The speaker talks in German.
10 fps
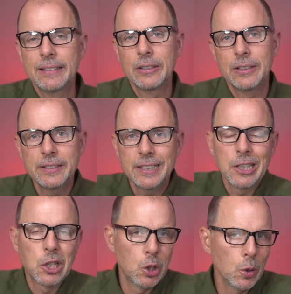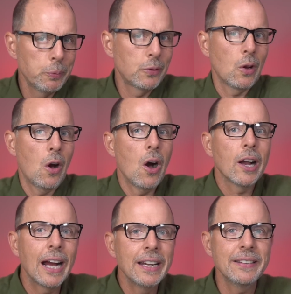sollen sich in Clubs
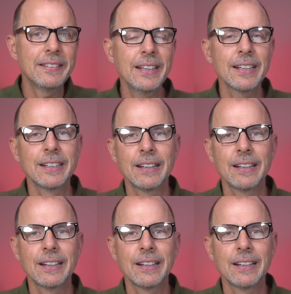organisieren.